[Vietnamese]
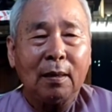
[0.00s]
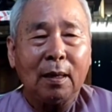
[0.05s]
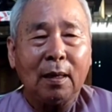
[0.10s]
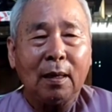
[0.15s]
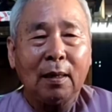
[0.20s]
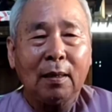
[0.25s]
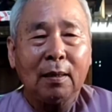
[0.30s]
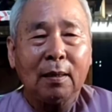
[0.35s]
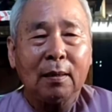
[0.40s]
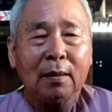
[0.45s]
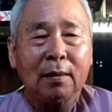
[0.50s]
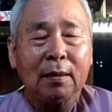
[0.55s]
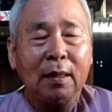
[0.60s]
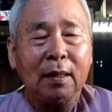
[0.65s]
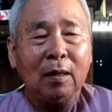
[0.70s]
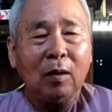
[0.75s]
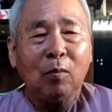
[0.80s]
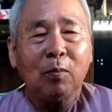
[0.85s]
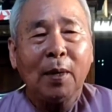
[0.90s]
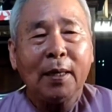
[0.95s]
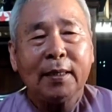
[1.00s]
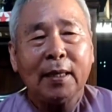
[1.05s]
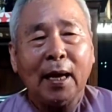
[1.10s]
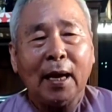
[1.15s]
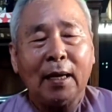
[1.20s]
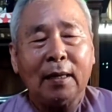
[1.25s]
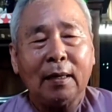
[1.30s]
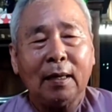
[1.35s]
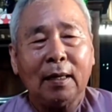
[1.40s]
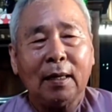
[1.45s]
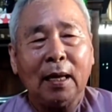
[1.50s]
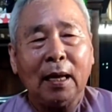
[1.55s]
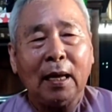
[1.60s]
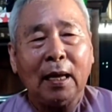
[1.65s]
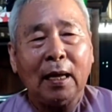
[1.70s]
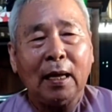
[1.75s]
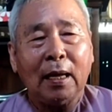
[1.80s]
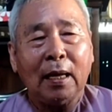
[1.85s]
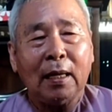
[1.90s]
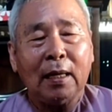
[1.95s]
đó. thì lúc bấy giờ đó
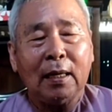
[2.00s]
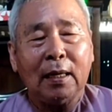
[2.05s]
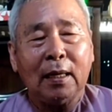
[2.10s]
là